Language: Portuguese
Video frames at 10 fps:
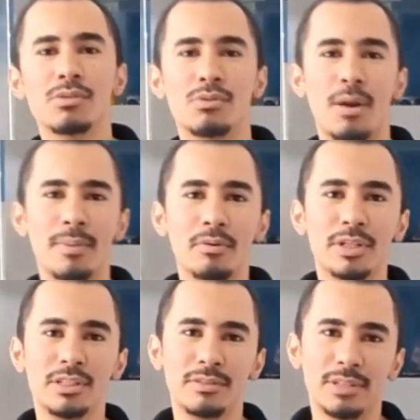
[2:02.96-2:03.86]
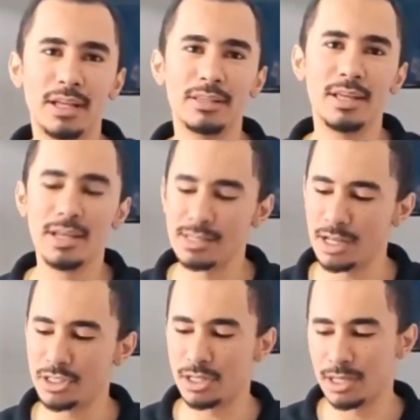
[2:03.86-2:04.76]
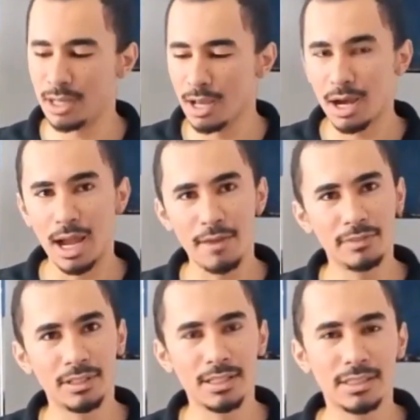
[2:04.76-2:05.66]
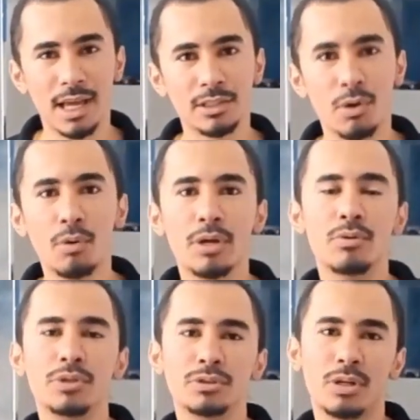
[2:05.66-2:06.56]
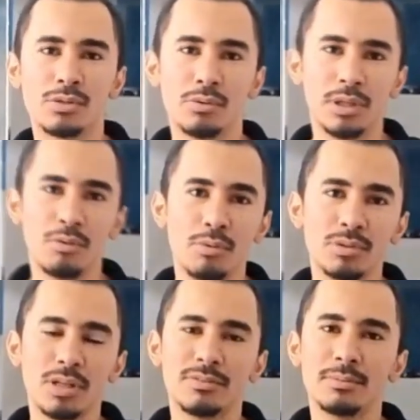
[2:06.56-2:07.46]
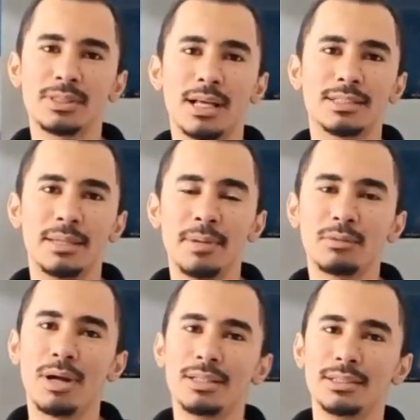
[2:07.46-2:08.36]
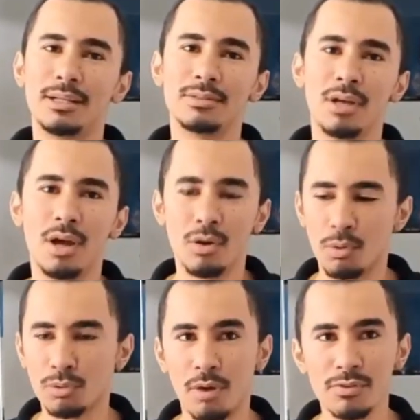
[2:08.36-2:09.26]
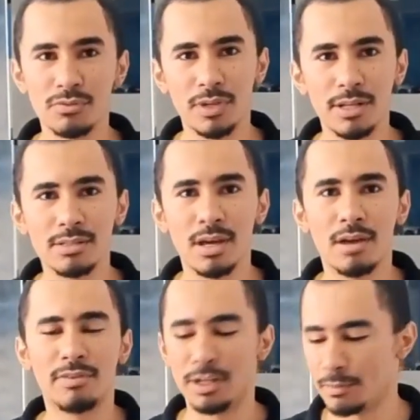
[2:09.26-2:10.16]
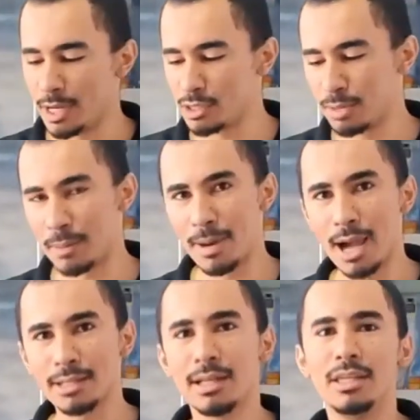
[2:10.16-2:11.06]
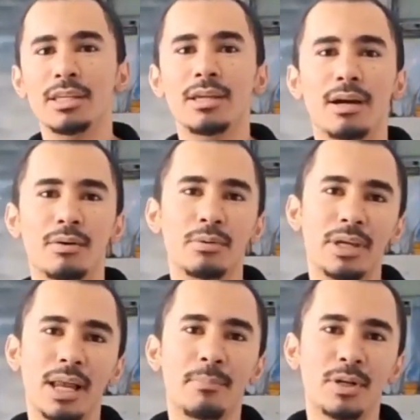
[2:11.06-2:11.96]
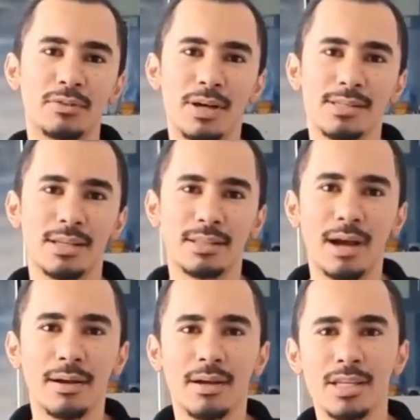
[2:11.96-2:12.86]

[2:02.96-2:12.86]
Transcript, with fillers: com seu amigo que tem interesse em adquirir a F37 ou que curte nossos conteúdos. Nós vamos estar sempre atualizando com novos vídeos, falando mais sobre a máquina e o que ela pode fazer, tá?